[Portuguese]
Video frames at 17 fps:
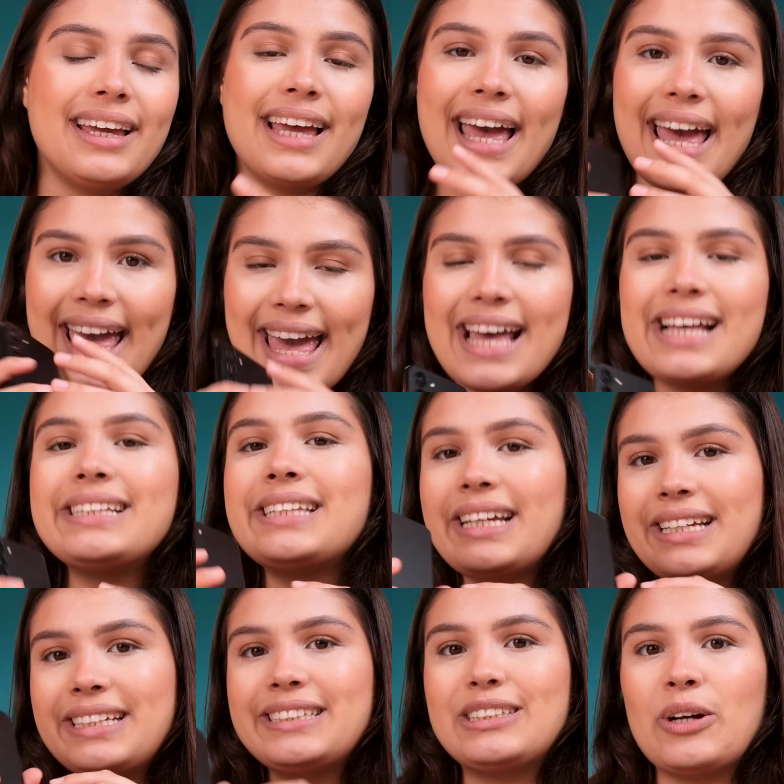É essa
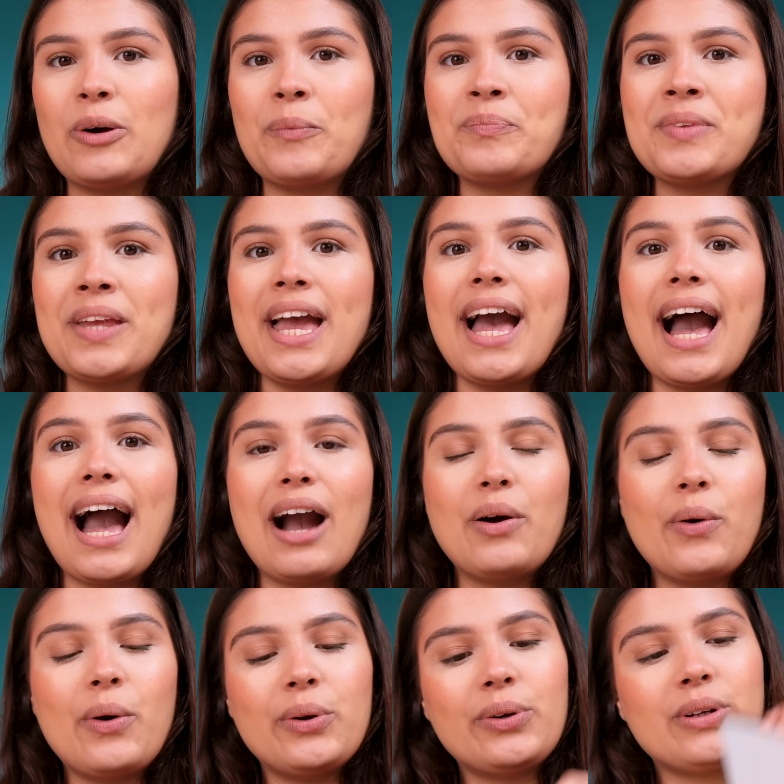a questão.
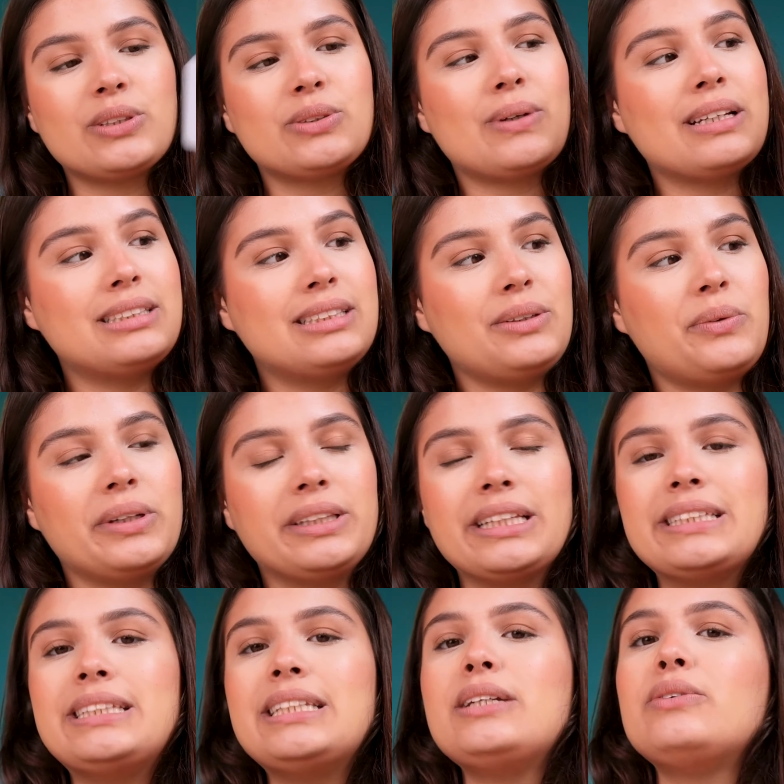Agora, o nosso
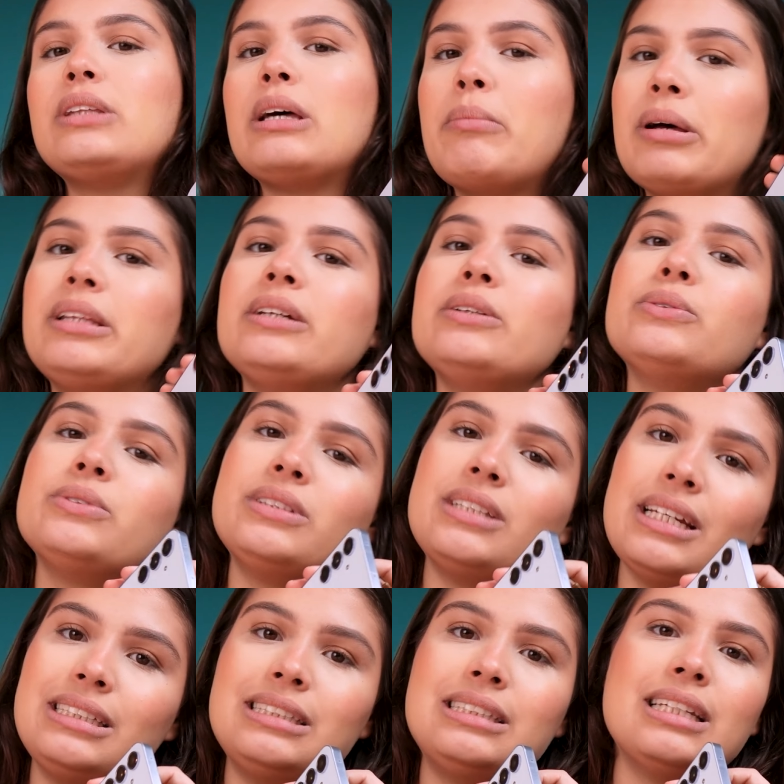A55 está batendo uns
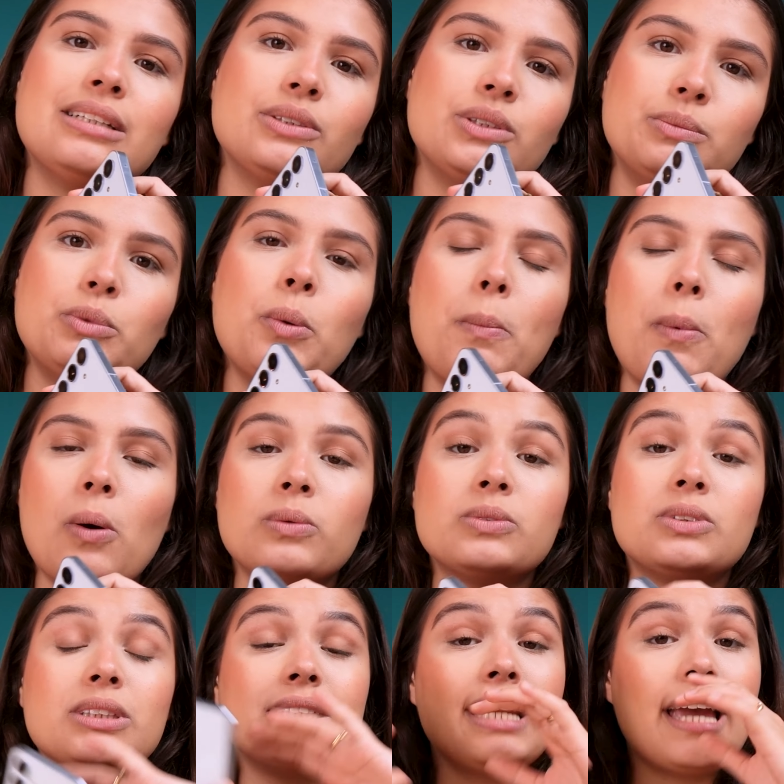700 mil
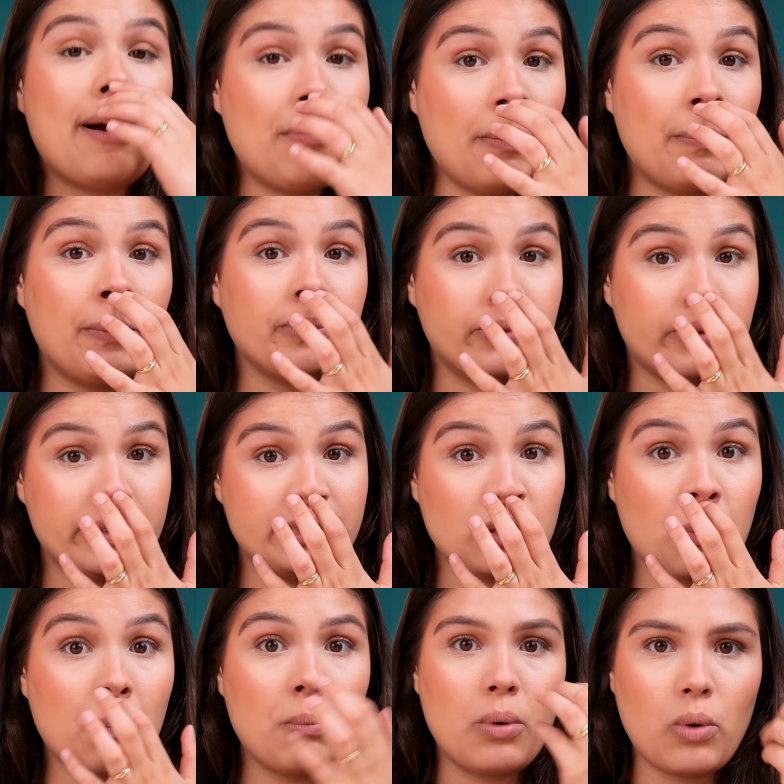pontos, que é uma
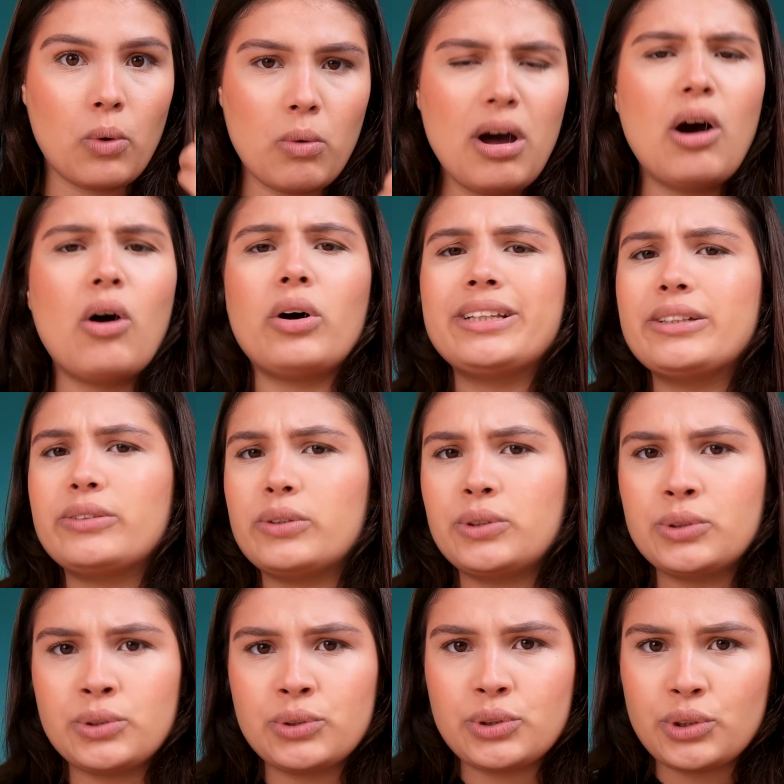pontuação boa, roda
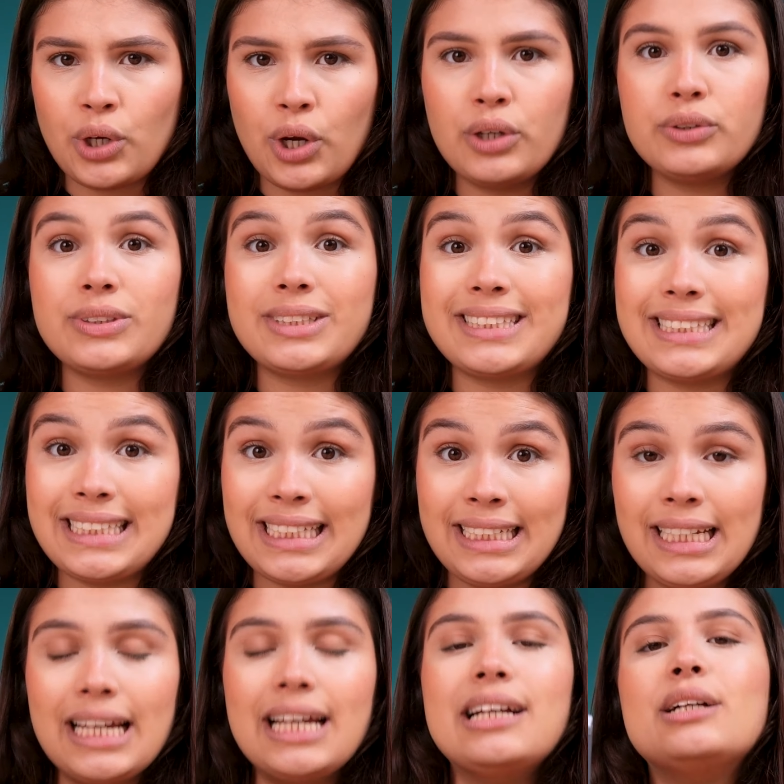todos os jogos,
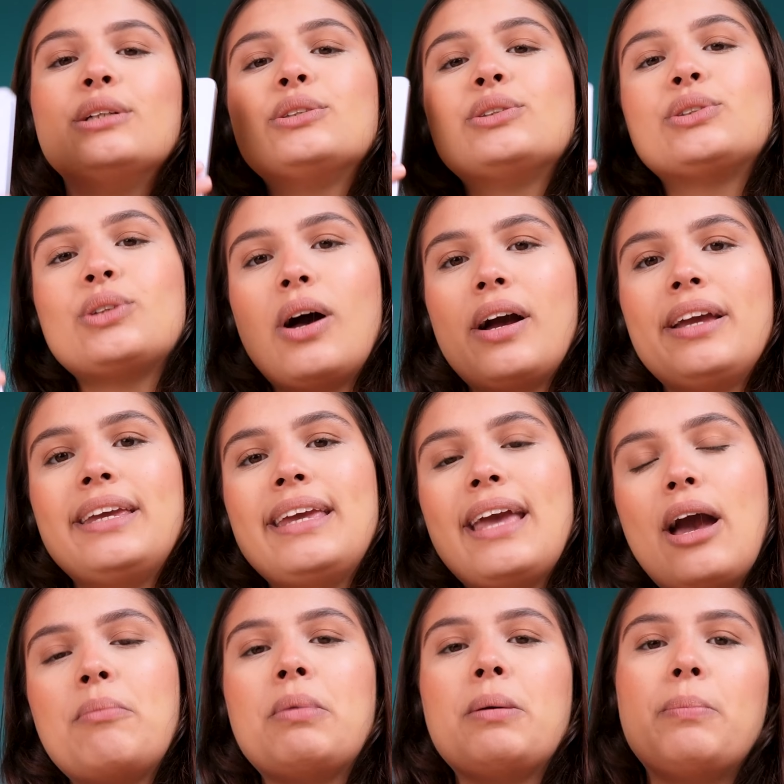sim, só que
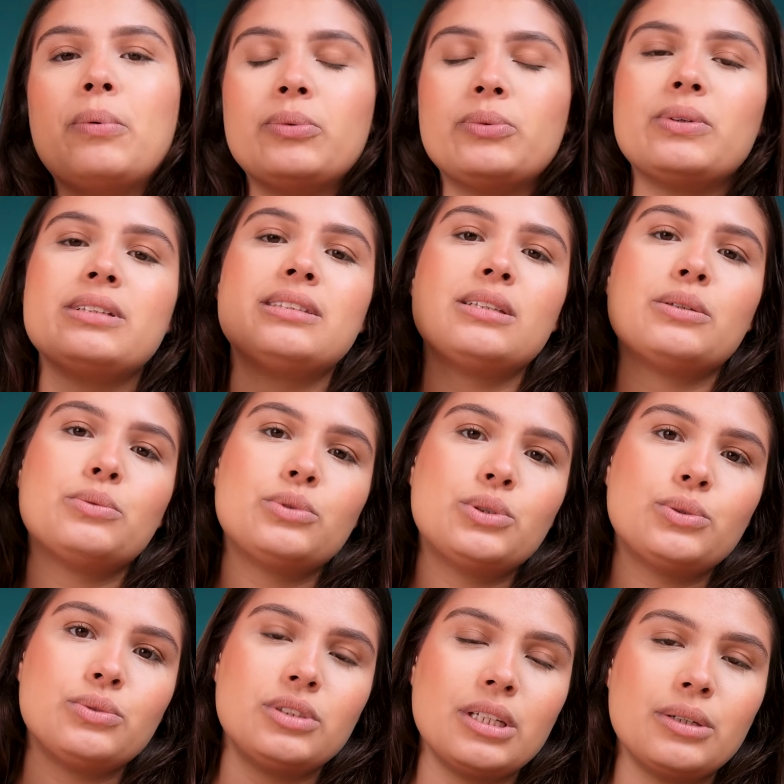é uma pontuação
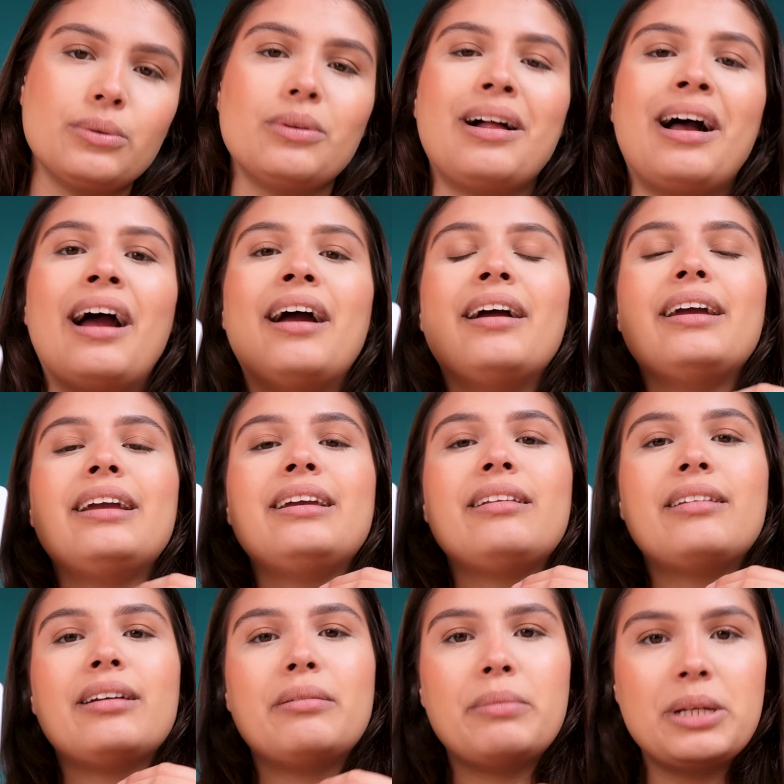de um celular
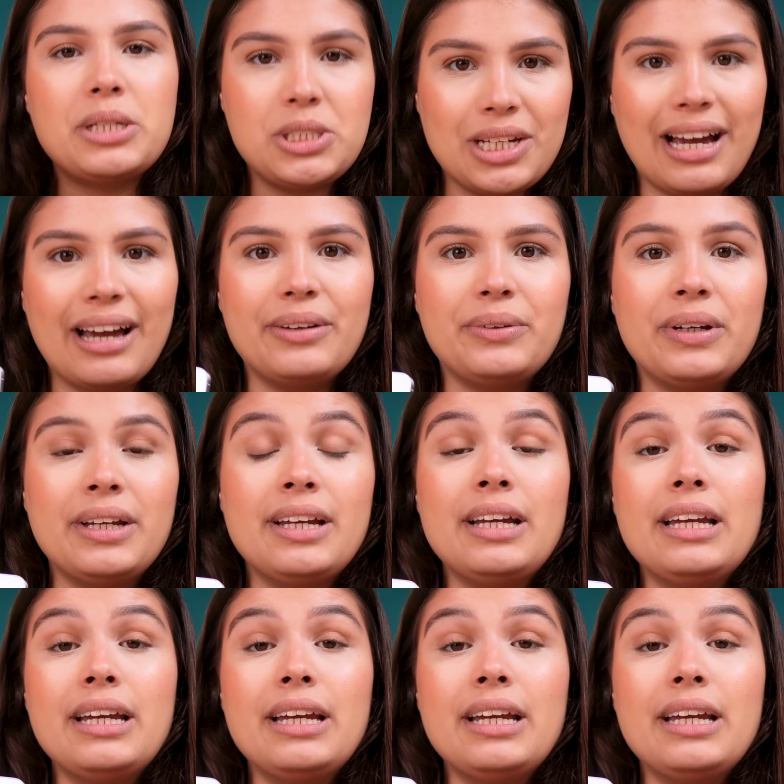intermediário.